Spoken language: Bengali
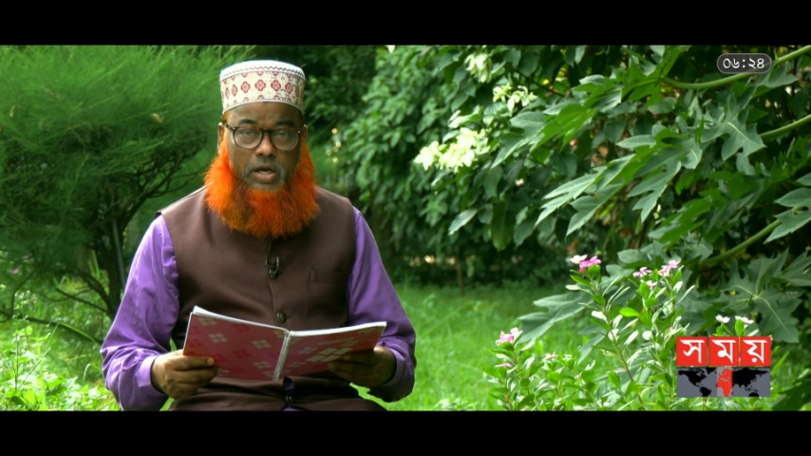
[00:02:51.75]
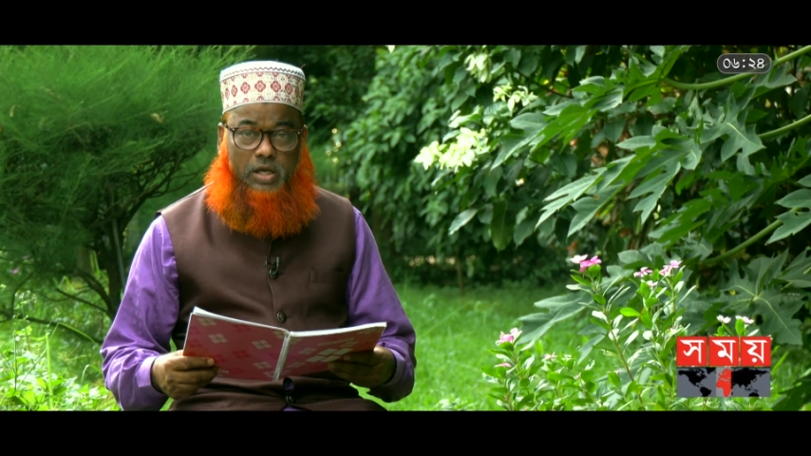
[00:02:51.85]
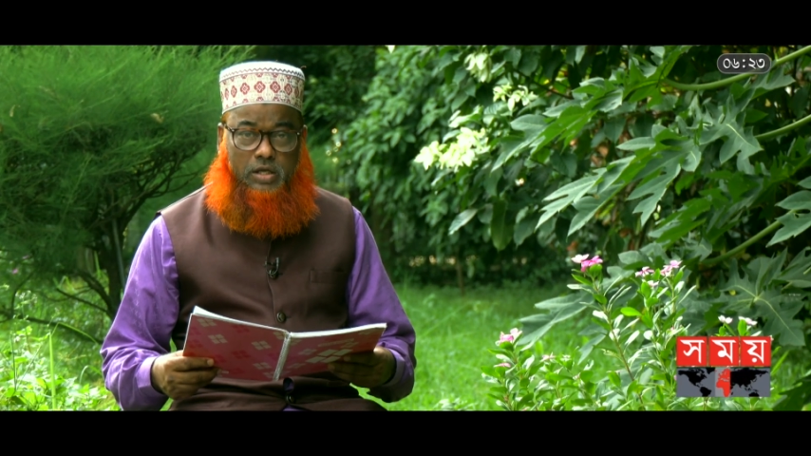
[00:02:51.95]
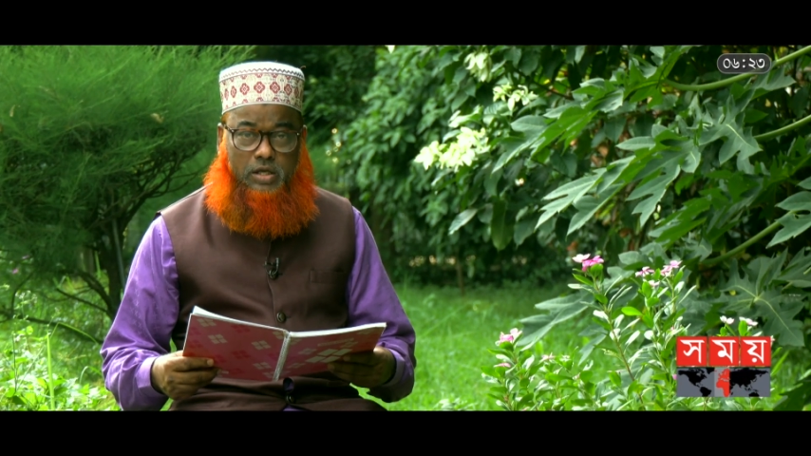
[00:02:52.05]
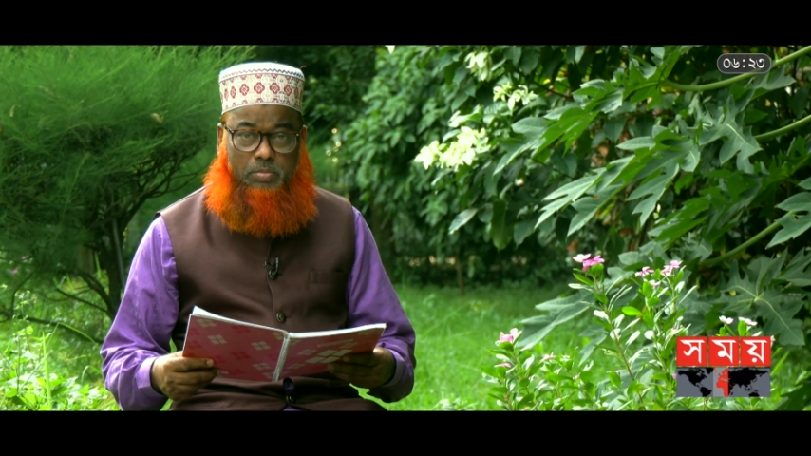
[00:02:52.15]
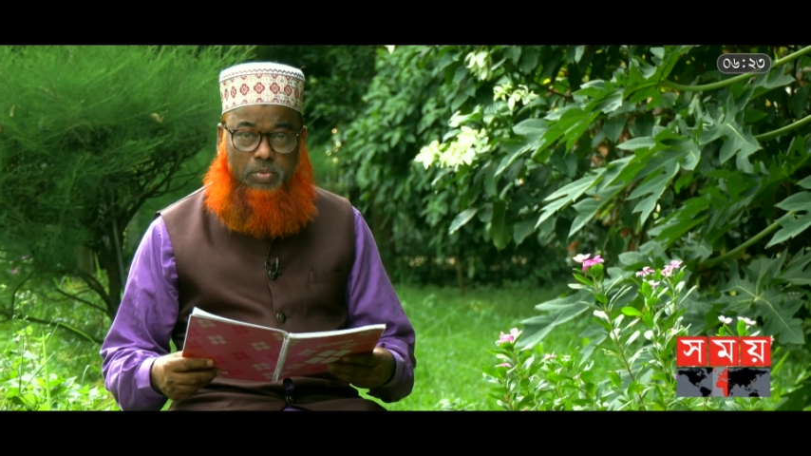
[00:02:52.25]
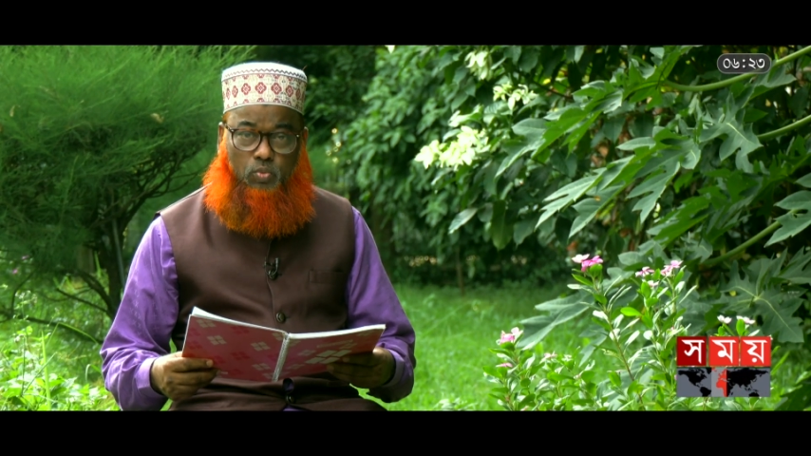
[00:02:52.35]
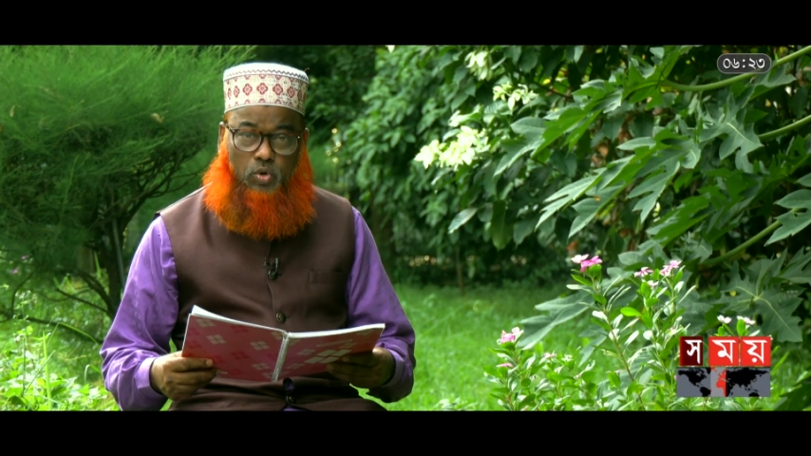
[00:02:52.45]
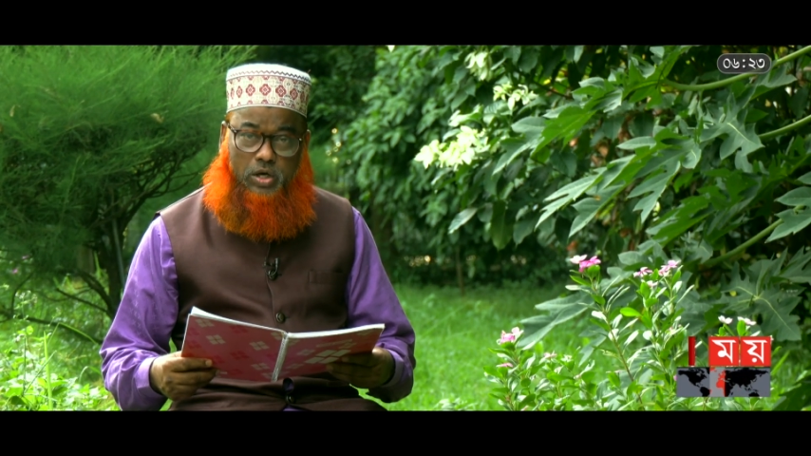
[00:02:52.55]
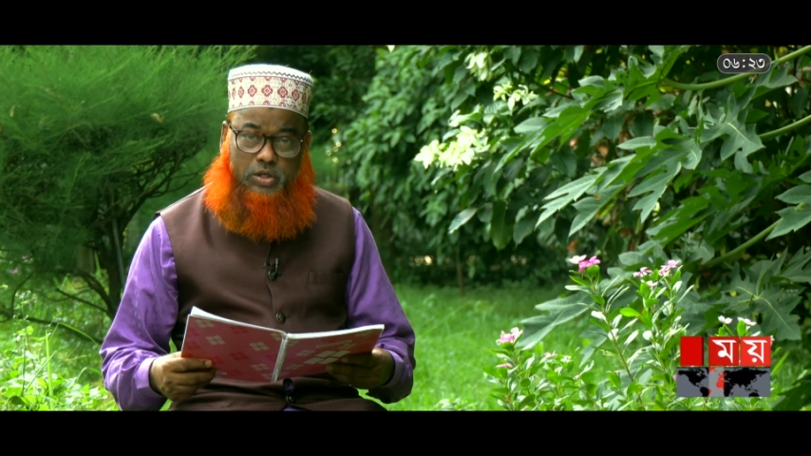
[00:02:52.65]
ইলাইহি
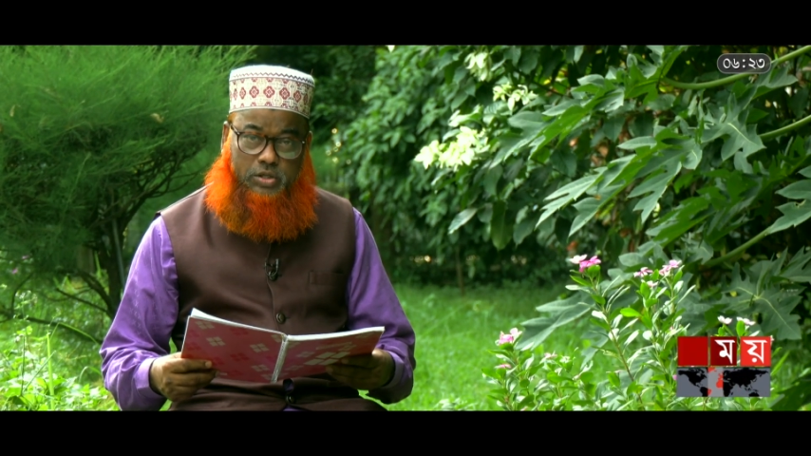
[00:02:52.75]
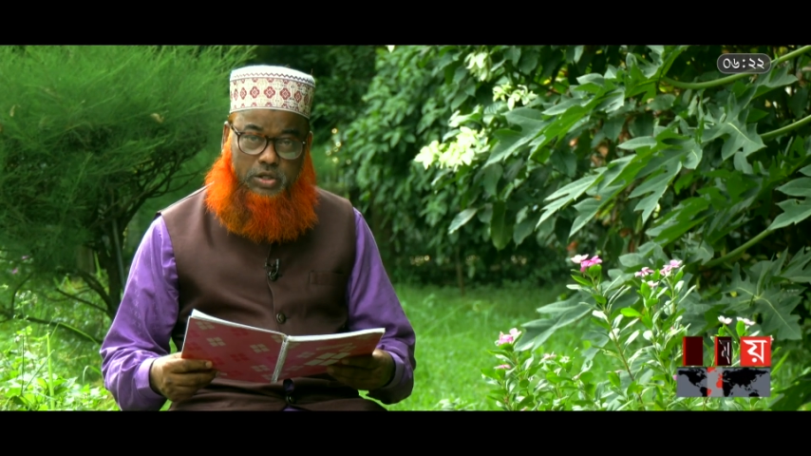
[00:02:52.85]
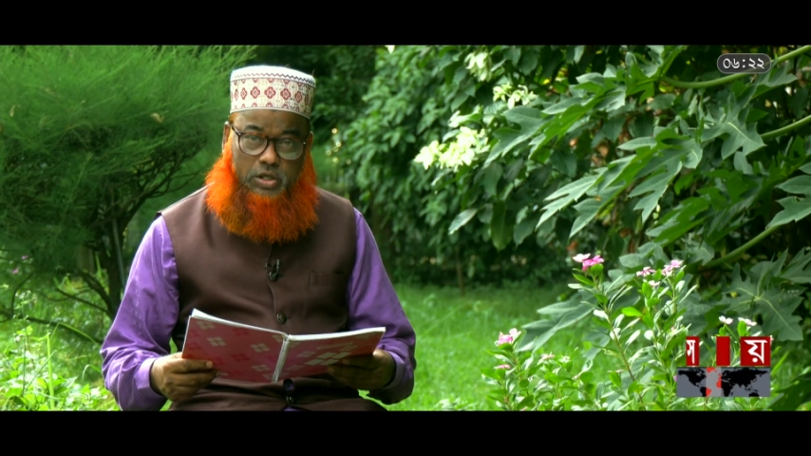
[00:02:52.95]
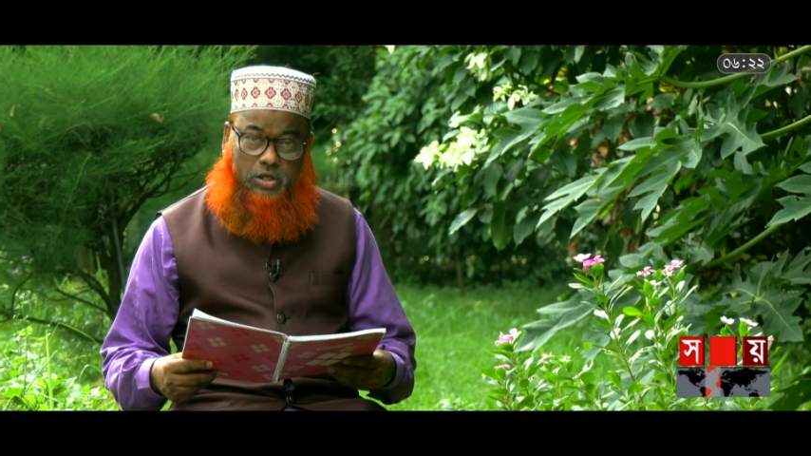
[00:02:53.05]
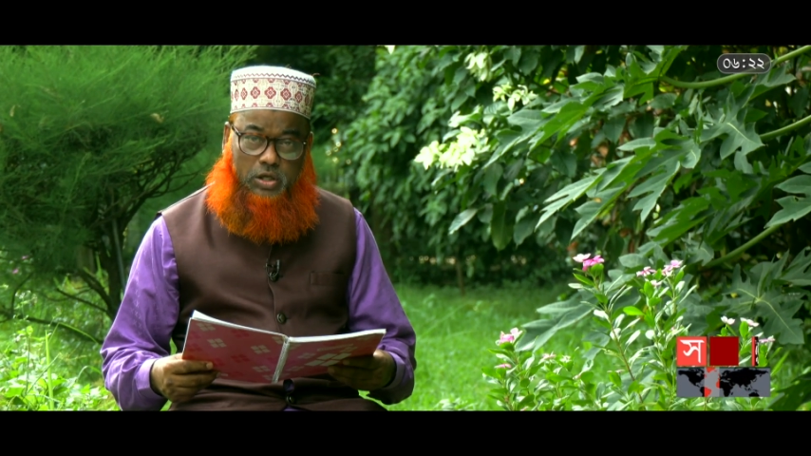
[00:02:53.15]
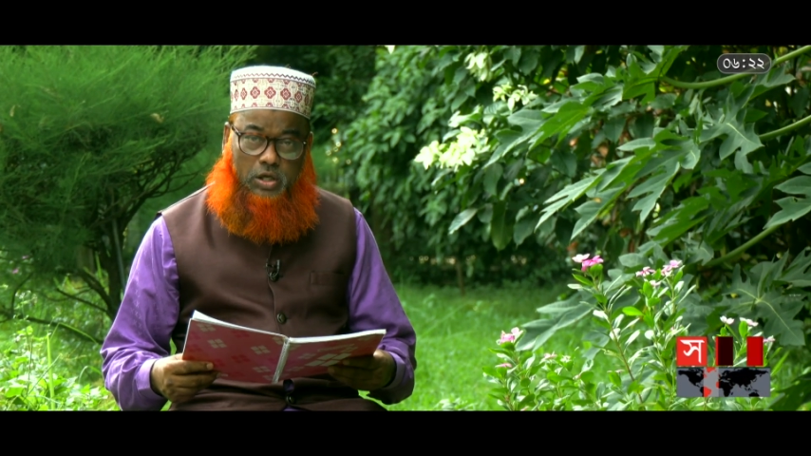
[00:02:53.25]
ওয়ালিদিহি